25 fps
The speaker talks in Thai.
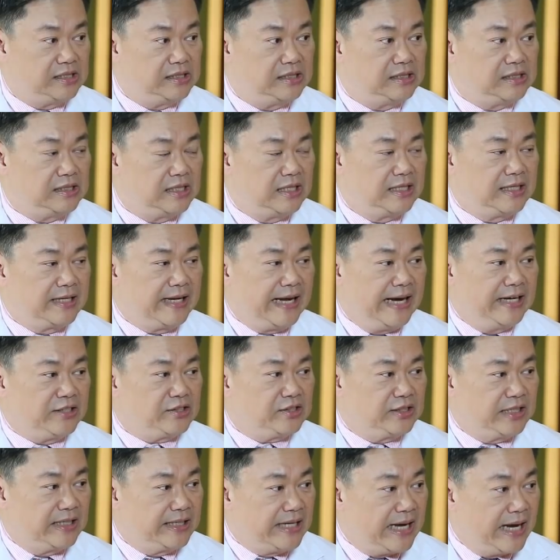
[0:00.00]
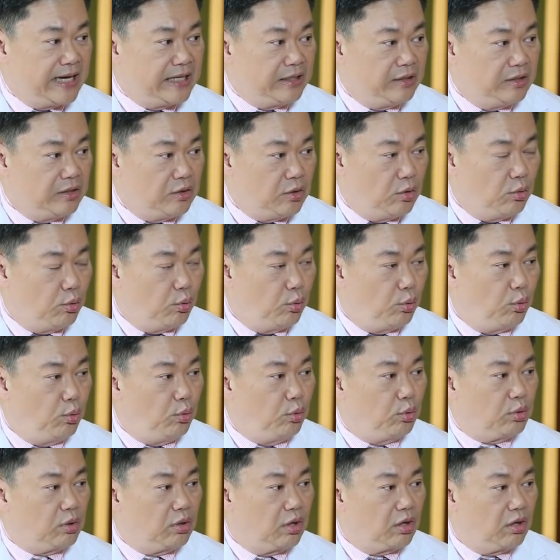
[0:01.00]
ขึ้น แก๊สก็จะดันหูรู
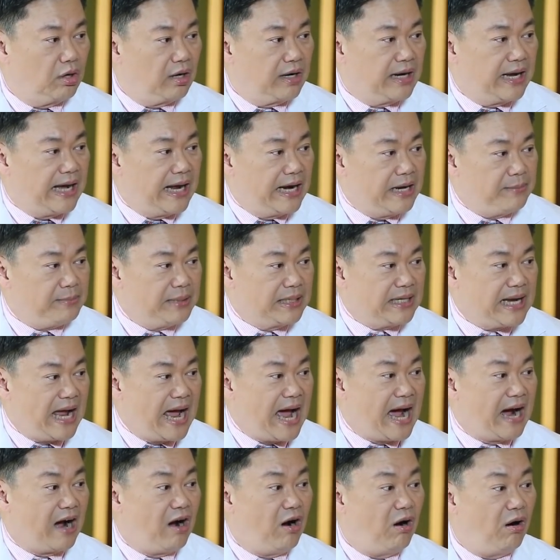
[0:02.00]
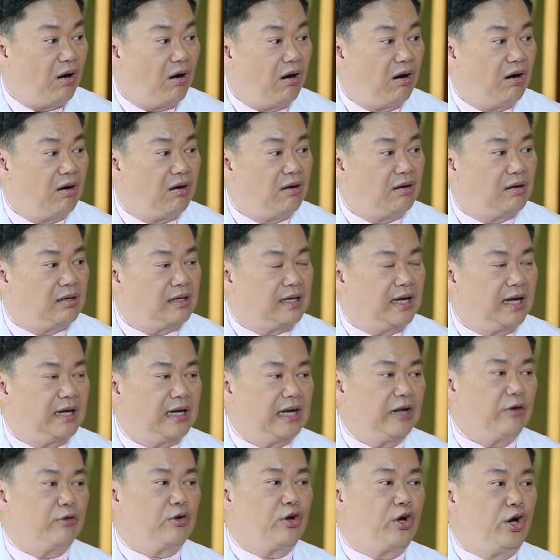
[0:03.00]
ดของหลอดอาหารให้มันถ่างออกนะ
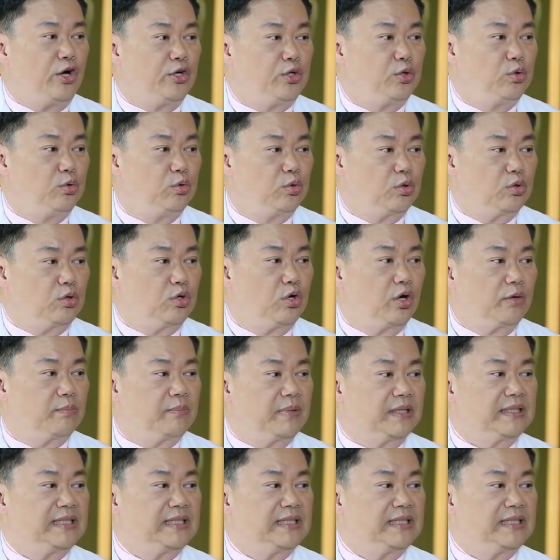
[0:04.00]
เรานอนอยู่กรดมัน